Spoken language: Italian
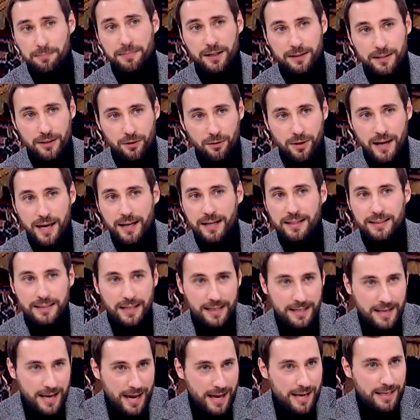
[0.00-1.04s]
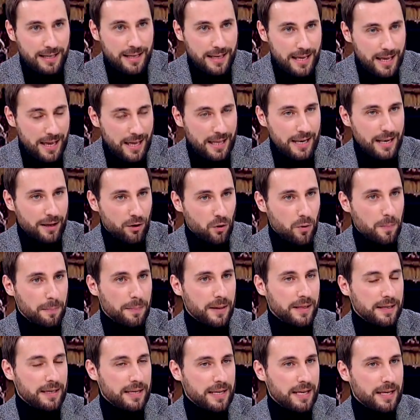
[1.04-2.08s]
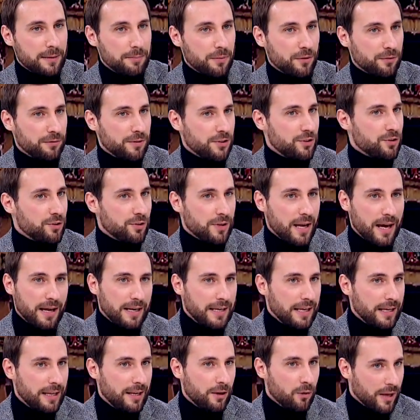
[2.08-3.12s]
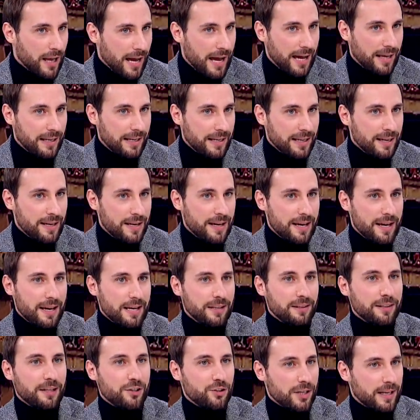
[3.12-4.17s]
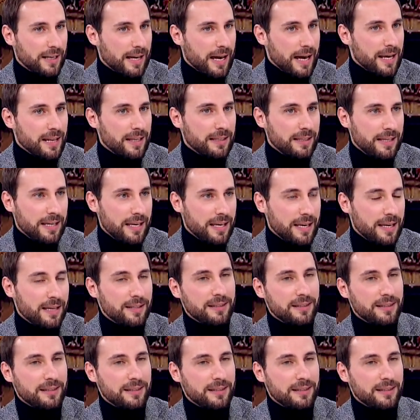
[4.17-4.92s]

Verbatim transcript: in particolare italiani, e le compagnie professionali locali nel cercare di